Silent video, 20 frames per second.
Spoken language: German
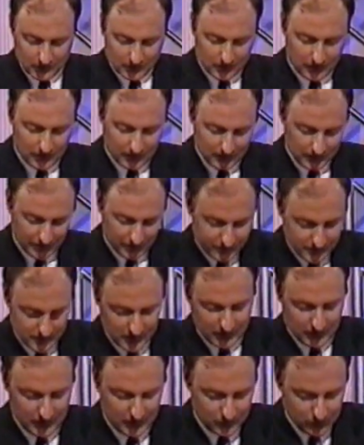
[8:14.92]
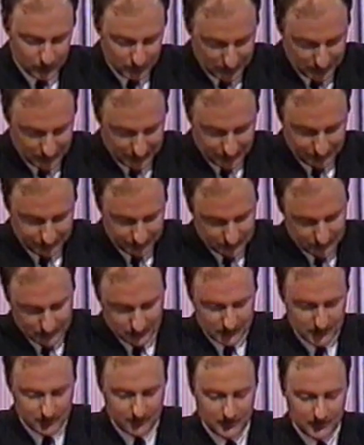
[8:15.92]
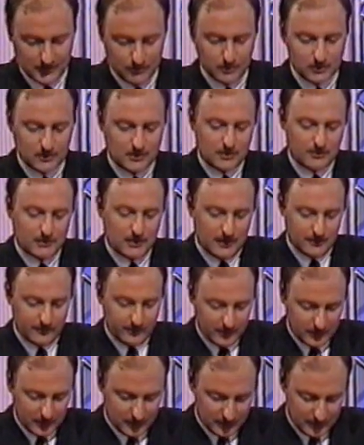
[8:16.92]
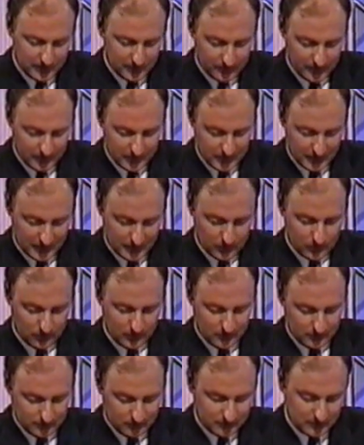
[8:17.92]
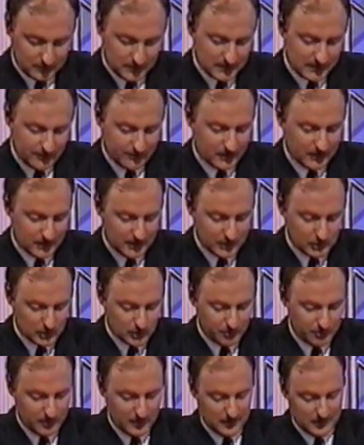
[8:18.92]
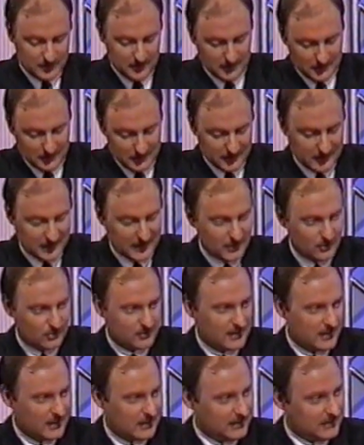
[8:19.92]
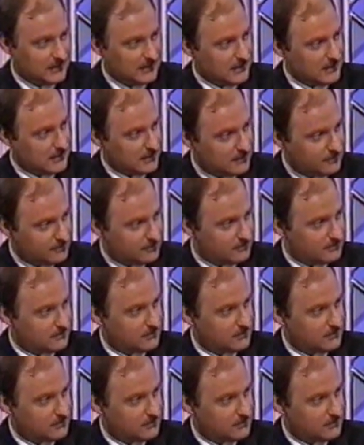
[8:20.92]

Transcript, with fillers: Ja, der FC Altona sagen die München im Halbfinale in die Verlängerung. Dieser Verein spielte in der Regionalliga,